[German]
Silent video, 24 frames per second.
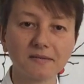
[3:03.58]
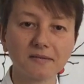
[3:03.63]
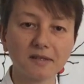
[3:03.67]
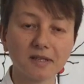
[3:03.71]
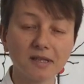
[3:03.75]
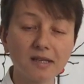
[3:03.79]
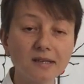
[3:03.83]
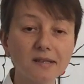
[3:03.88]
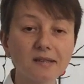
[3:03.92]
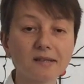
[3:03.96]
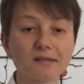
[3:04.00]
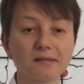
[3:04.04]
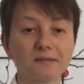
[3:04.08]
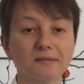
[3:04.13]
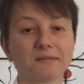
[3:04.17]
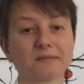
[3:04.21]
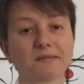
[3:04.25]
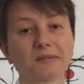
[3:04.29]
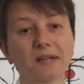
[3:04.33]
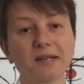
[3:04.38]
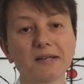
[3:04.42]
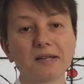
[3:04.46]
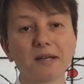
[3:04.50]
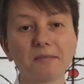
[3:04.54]
Ich,
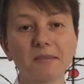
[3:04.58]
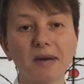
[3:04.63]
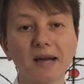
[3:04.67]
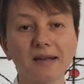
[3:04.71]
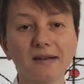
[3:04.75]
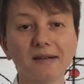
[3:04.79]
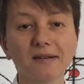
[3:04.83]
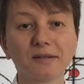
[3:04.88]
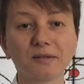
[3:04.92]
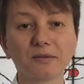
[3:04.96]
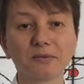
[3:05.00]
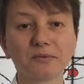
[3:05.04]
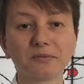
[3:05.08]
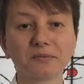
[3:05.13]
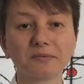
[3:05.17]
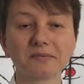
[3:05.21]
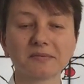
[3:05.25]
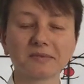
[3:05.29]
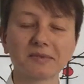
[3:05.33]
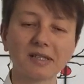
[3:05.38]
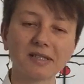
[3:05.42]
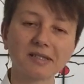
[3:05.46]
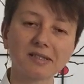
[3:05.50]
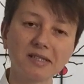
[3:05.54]
Tanja Meyer,
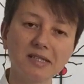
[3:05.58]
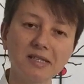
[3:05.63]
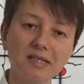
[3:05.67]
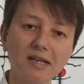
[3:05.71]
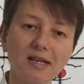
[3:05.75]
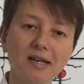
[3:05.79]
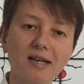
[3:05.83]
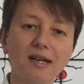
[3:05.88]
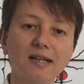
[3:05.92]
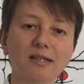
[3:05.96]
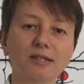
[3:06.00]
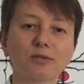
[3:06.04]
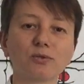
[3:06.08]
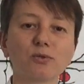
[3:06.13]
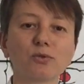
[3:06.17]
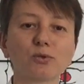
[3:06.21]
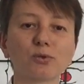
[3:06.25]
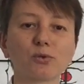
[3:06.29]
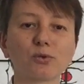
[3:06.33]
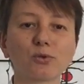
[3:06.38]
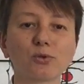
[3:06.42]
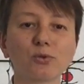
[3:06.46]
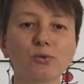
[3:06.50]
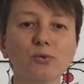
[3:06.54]
das Kikarate
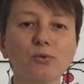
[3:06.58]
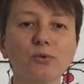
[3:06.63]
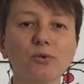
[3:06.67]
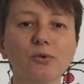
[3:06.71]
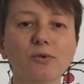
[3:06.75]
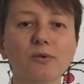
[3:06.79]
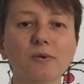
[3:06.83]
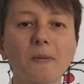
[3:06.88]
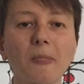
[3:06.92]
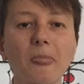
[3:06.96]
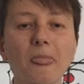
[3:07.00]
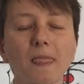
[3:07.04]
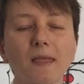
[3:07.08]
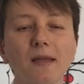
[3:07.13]
Dojo Shugyo.